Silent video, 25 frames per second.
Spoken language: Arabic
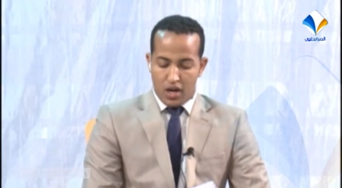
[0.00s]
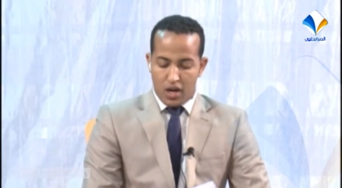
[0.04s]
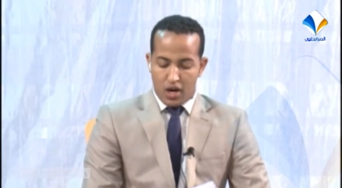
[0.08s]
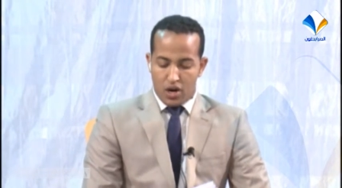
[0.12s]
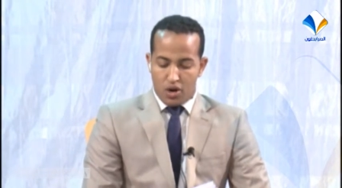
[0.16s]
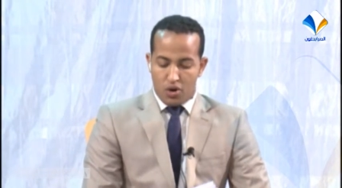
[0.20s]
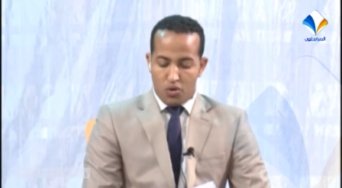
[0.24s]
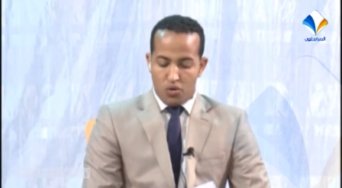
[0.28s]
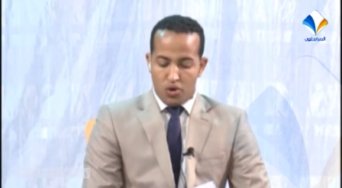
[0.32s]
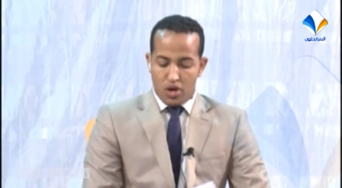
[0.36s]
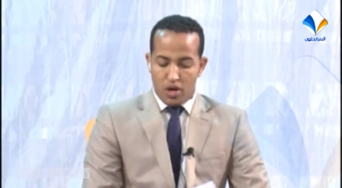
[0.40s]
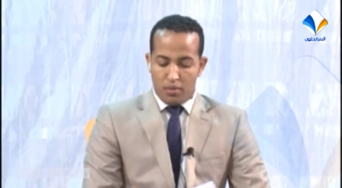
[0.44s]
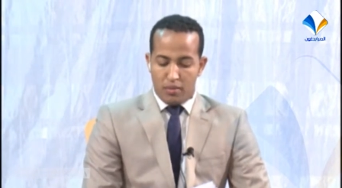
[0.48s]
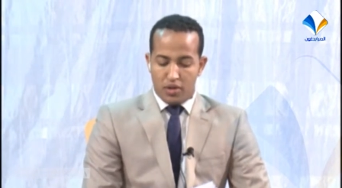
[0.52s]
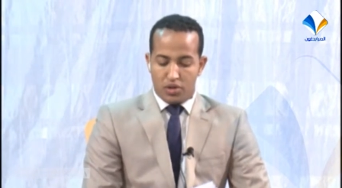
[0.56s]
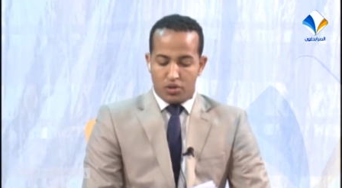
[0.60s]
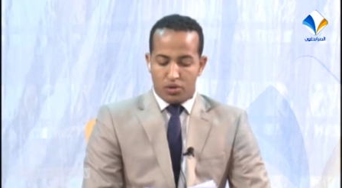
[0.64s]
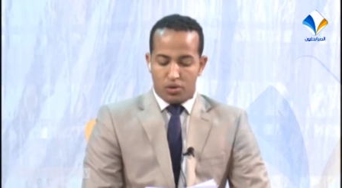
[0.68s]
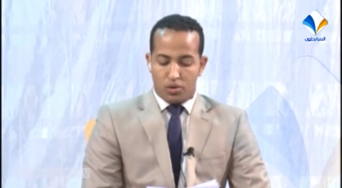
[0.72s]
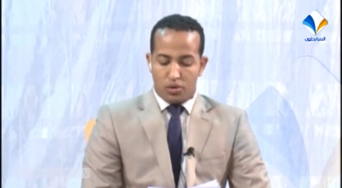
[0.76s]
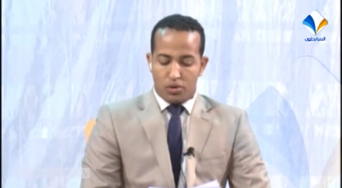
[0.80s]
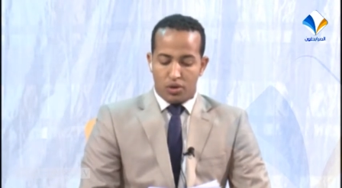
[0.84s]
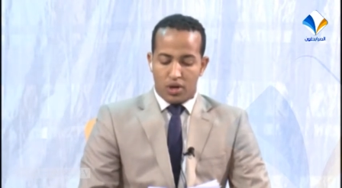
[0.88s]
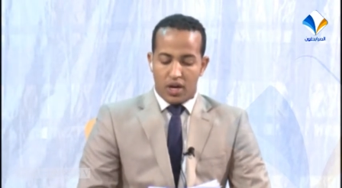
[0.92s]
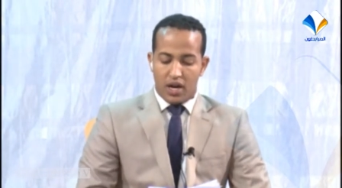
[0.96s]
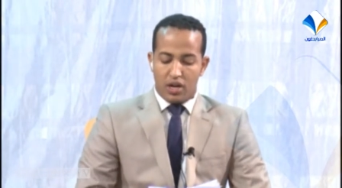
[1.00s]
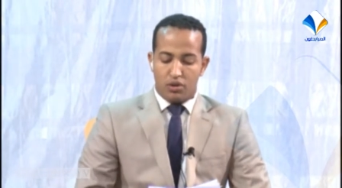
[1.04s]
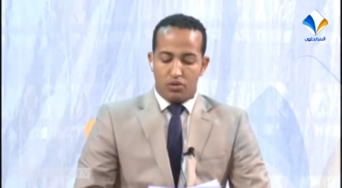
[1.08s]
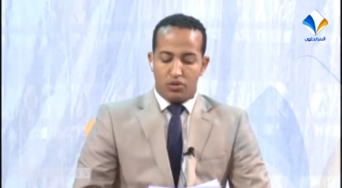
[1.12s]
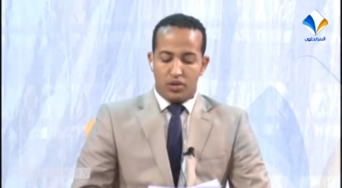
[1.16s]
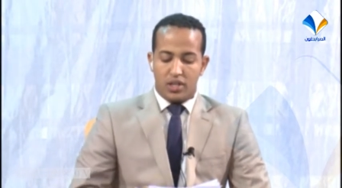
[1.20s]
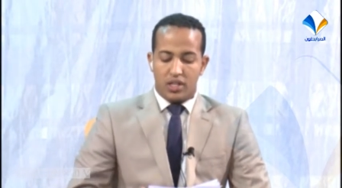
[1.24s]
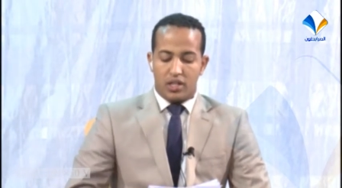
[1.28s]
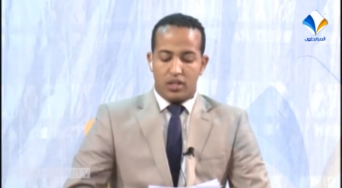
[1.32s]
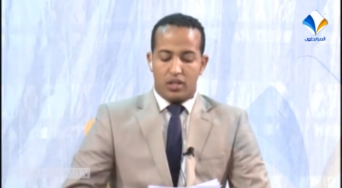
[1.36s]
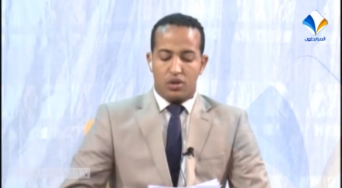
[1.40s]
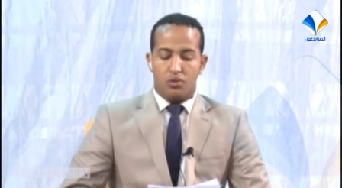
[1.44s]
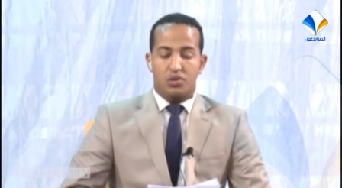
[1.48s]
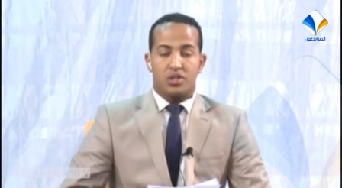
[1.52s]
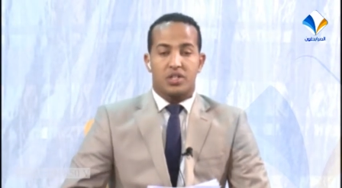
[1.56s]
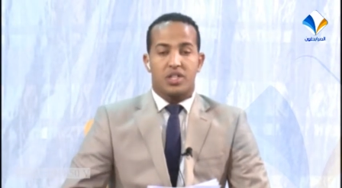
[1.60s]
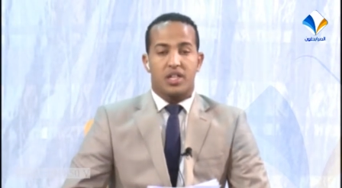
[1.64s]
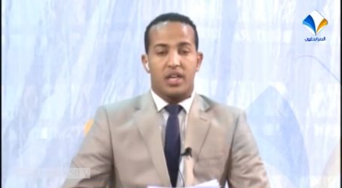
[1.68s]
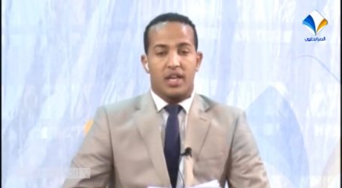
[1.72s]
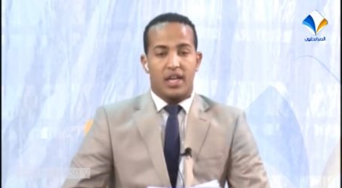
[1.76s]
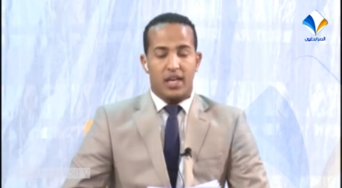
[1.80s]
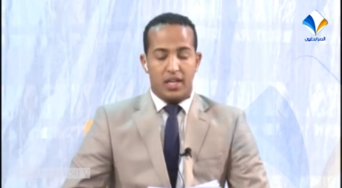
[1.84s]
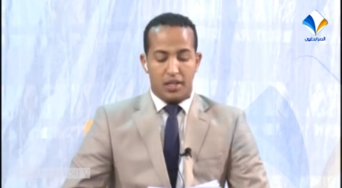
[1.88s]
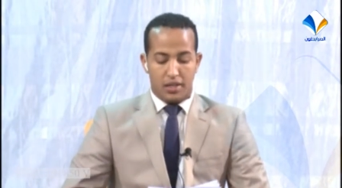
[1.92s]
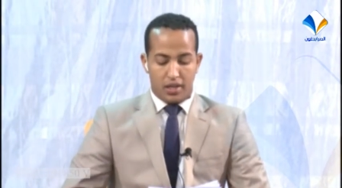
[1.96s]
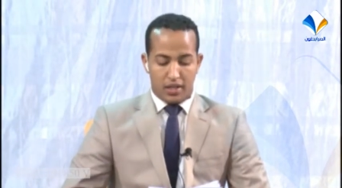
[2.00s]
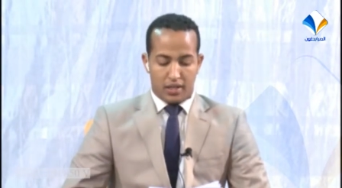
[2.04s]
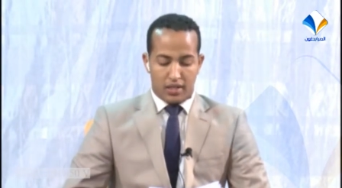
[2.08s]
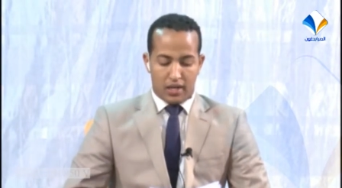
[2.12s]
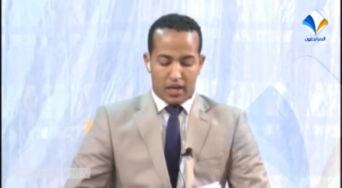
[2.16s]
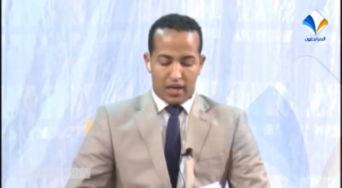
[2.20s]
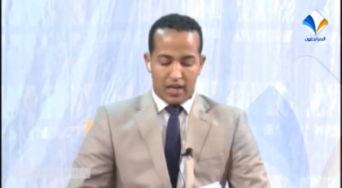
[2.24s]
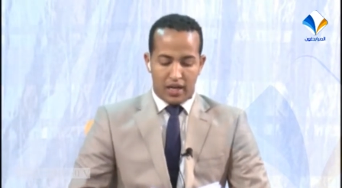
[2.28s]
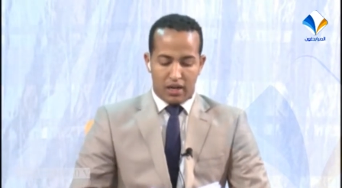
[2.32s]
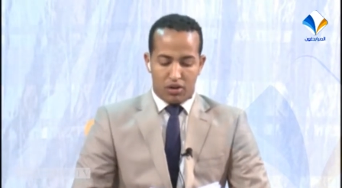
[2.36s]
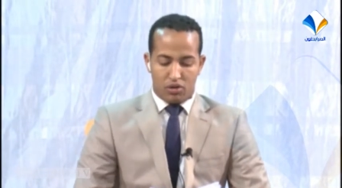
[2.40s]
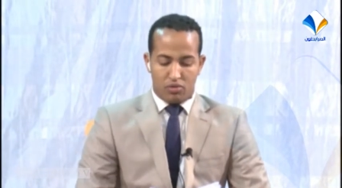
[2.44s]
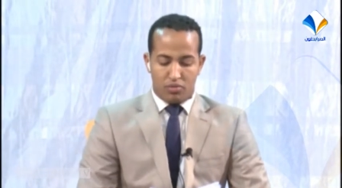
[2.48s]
هو مشروع قانون توجيهي يتعلق